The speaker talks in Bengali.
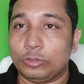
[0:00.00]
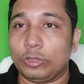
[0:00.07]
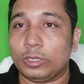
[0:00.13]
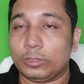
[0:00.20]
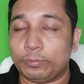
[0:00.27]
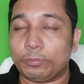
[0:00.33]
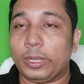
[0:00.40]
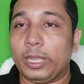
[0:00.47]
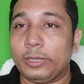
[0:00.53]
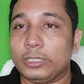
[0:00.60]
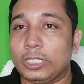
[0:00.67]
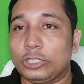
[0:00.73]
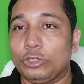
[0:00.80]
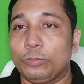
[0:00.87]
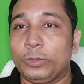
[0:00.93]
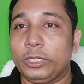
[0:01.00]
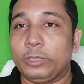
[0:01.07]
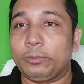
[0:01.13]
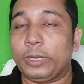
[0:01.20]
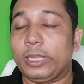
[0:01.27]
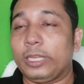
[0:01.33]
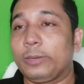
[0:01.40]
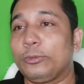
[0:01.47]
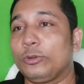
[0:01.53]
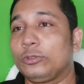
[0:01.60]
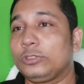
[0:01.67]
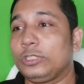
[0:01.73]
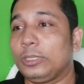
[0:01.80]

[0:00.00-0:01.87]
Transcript: দল পায় জাতীয় পার্টি পায় এবং